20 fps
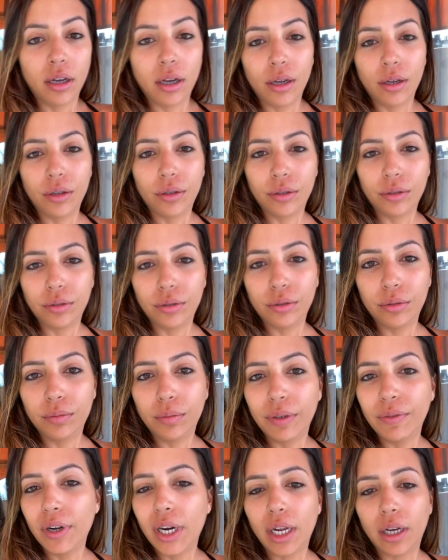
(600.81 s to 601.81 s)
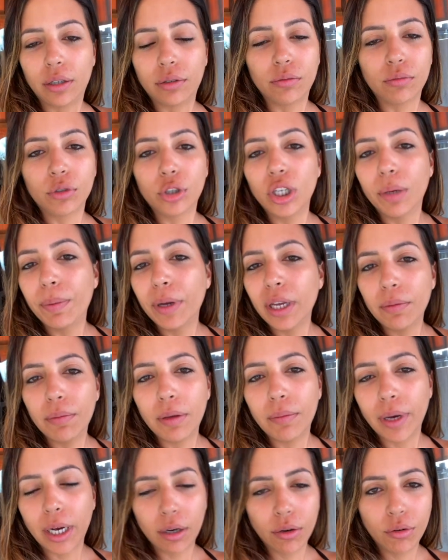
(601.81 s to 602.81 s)
Euh, mais voilà, donc j'ai pris mes
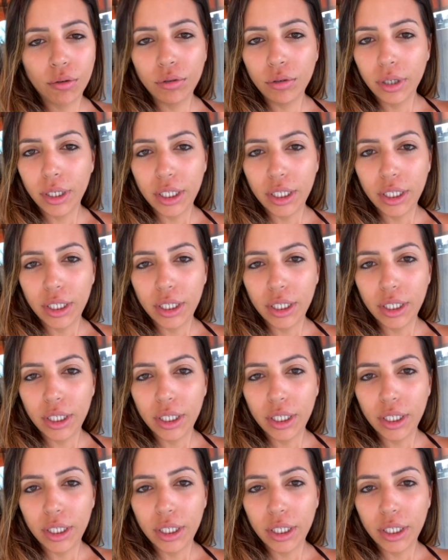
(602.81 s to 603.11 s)
macros et